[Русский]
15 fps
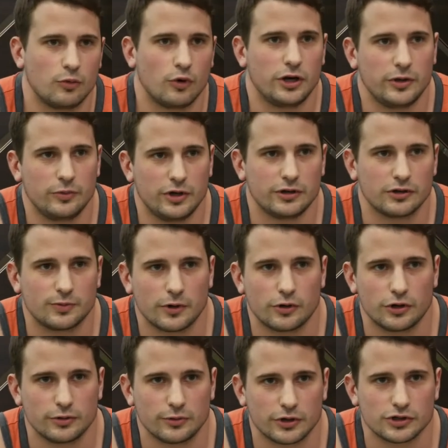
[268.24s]
более-менее
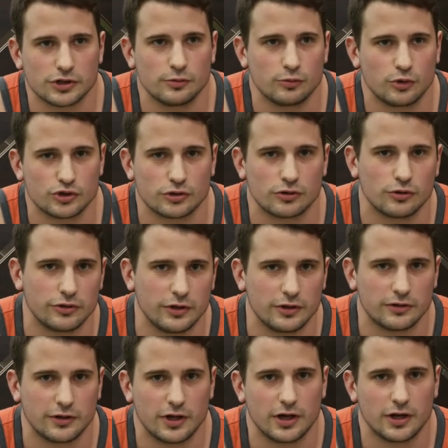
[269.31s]
спокойном режиме можно
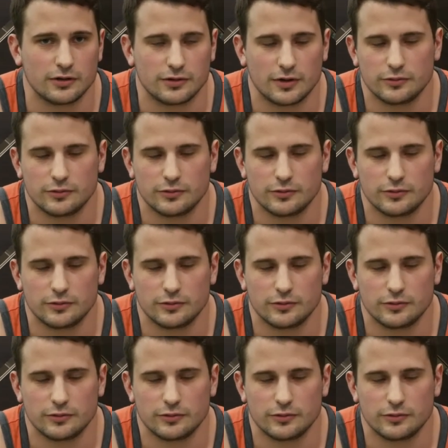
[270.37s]
худеть на,